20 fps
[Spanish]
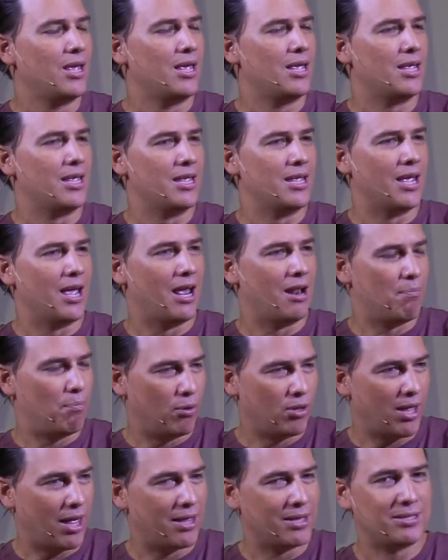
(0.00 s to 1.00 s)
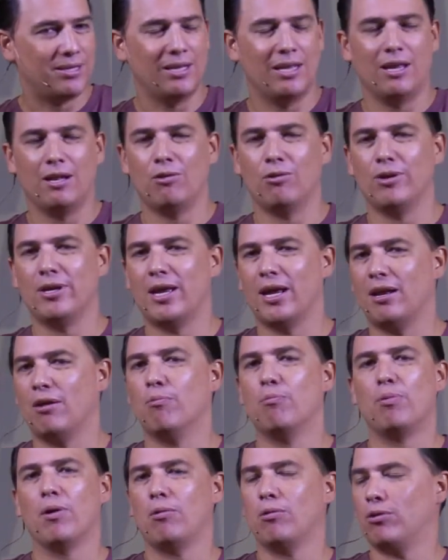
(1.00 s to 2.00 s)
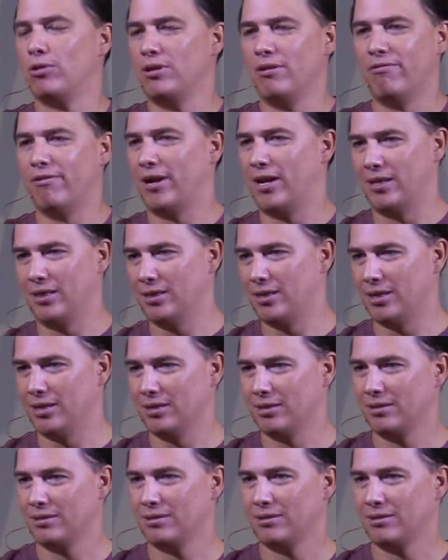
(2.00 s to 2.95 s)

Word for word: y él podía decidirlo y quería un pueblo diferente.